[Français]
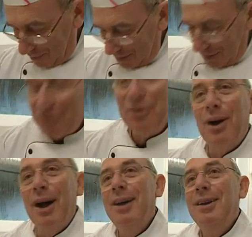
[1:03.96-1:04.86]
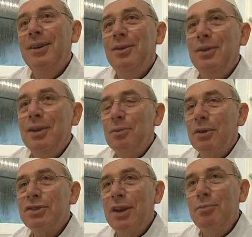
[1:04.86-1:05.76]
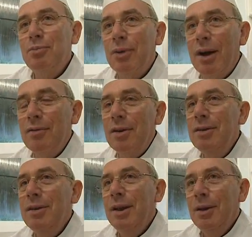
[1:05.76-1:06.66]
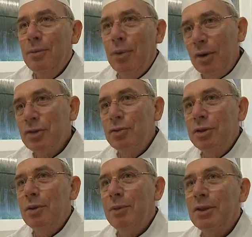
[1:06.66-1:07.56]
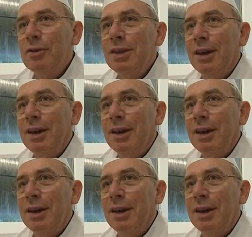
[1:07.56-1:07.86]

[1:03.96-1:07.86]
épicer le foie, uniquement sel, poivre, pour ensuite le mettre en